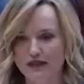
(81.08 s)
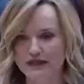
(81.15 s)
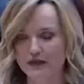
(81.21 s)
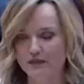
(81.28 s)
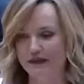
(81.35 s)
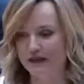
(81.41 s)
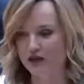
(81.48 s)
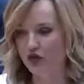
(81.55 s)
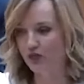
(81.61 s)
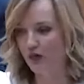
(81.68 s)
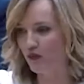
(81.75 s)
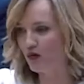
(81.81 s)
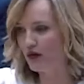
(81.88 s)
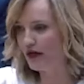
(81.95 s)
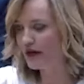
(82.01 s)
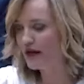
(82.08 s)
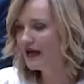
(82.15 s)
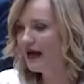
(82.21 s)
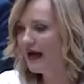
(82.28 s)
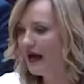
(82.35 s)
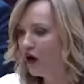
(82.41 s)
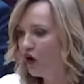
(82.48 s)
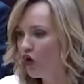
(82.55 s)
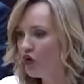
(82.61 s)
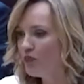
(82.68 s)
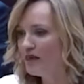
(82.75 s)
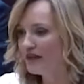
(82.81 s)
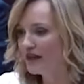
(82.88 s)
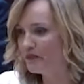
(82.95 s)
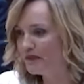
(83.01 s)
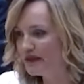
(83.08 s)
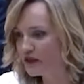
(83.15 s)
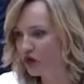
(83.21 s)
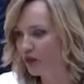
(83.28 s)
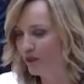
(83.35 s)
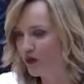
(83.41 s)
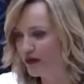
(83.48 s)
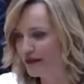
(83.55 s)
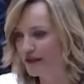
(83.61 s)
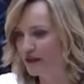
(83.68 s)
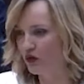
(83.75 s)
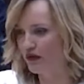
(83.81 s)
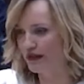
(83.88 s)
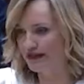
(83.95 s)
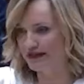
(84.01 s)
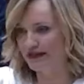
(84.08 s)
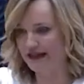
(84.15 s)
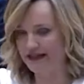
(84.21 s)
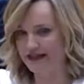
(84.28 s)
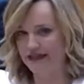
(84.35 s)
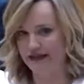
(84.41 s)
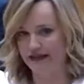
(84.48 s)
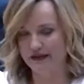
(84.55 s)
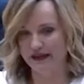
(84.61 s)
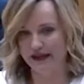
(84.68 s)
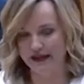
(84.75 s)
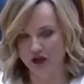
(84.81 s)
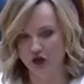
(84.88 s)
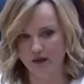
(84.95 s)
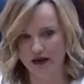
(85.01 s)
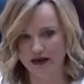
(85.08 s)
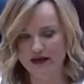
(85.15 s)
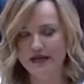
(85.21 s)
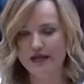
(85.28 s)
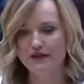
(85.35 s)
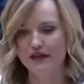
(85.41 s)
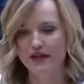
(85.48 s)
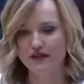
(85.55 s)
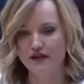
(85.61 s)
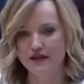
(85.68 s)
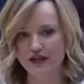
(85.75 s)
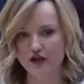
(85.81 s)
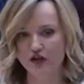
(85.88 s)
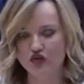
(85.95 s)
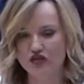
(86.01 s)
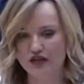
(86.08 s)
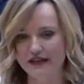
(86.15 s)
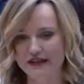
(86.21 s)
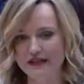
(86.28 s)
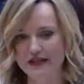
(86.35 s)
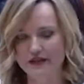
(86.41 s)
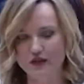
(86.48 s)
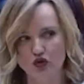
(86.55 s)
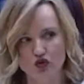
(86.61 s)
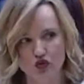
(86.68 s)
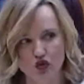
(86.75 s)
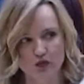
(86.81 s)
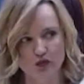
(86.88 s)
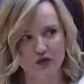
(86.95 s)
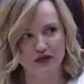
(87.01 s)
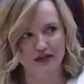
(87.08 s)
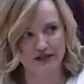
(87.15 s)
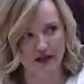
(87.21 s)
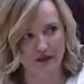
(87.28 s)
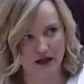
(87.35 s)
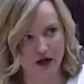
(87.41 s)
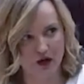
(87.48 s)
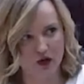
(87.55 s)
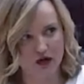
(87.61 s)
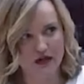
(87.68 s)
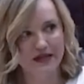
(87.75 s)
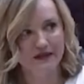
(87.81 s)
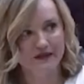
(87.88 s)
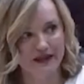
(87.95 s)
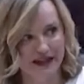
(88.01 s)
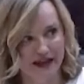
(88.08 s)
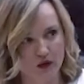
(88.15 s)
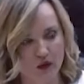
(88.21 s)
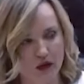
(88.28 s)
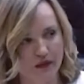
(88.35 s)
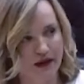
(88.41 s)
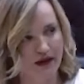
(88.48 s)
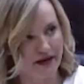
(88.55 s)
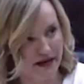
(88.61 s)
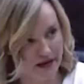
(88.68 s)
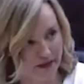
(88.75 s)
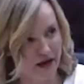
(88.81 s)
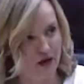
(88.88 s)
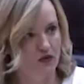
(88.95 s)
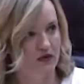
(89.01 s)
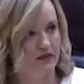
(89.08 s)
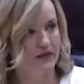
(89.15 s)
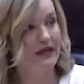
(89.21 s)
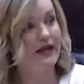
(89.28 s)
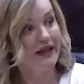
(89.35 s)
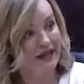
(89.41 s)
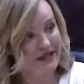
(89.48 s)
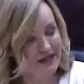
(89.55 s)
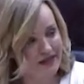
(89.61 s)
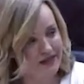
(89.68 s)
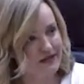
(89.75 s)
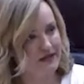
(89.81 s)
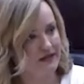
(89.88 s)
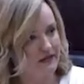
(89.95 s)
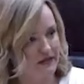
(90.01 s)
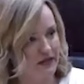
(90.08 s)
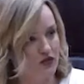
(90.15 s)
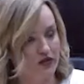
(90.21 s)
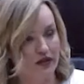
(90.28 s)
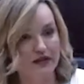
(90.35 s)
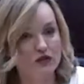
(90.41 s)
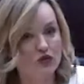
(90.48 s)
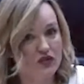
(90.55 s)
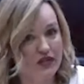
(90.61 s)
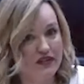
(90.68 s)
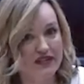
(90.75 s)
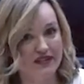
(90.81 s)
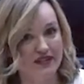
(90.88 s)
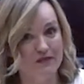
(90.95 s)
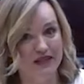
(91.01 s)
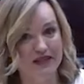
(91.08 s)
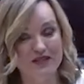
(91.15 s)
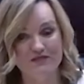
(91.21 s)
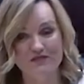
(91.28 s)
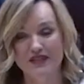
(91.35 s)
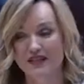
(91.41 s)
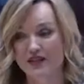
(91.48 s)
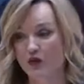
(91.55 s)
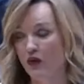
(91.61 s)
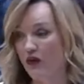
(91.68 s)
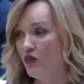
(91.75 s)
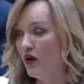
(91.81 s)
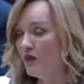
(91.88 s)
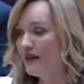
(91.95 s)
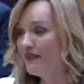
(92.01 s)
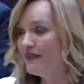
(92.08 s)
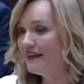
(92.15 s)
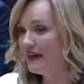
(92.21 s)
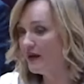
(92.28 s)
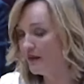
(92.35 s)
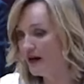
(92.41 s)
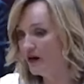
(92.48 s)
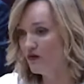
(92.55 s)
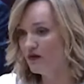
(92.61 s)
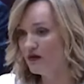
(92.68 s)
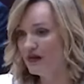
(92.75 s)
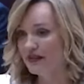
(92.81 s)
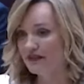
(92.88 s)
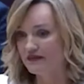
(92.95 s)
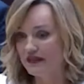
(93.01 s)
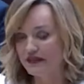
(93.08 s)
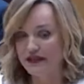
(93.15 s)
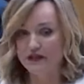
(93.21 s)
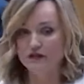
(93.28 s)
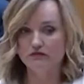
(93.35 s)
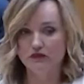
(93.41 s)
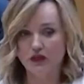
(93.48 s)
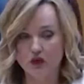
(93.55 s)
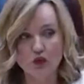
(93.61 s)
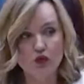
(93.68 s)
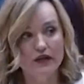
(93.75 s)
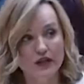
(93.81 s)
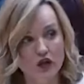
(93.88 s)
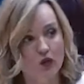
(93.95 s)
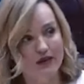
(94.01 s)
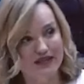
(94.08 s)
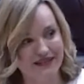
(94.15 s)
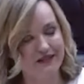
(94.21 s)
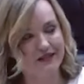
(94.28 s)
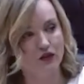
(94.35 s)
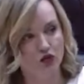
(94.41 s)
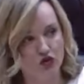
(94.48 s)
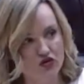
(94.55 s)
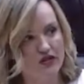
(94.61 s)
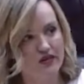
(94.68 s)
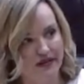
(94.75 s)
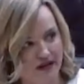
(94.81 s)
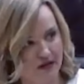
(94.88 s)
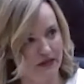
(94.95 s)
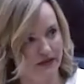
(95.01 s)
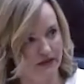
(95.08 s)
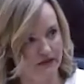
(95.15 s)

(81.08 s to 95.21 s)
del Partido Popular, a golpe de pito político desde la sede de Génova, decidieron salirse de los grupos de trabajo de la nueva EBAU. Es así, señora. Y ustedes, además, cuando hablan de la EBAU, tienen un lío bastante considerable.